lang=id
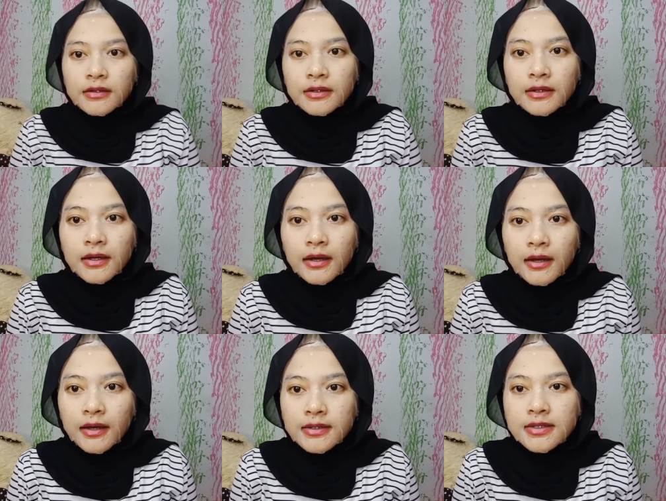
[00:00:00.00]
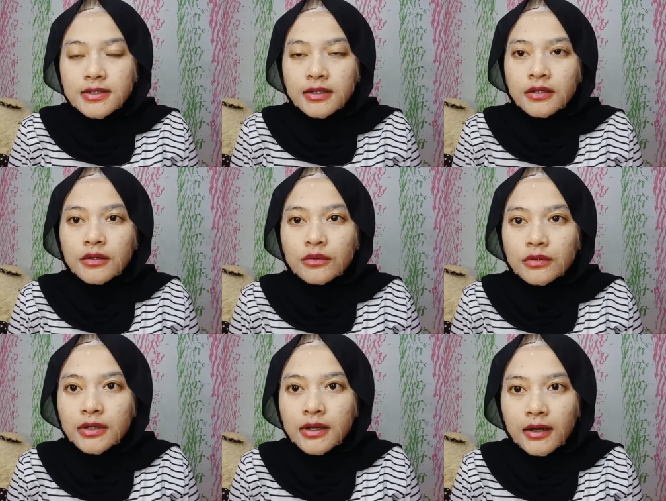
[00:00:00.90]
Nah guys, ini
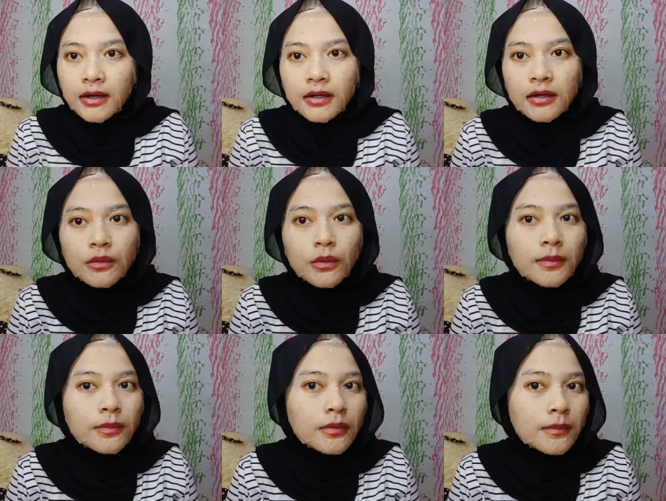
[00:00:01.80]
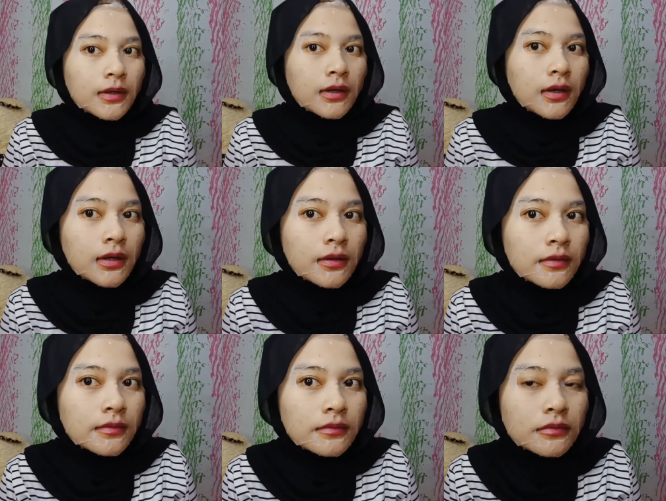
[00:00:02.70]
udah 20 menit.
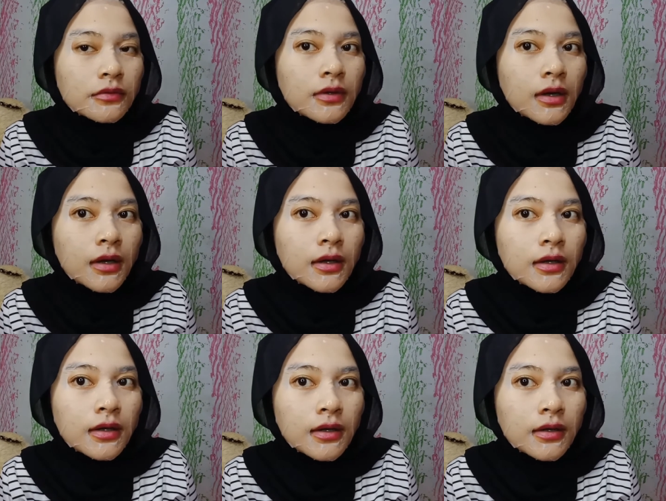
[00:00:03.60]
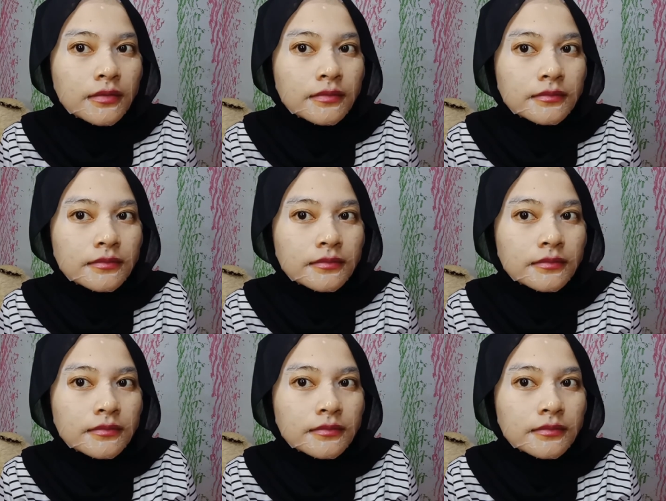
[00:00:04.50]
Tuh udah kayak gini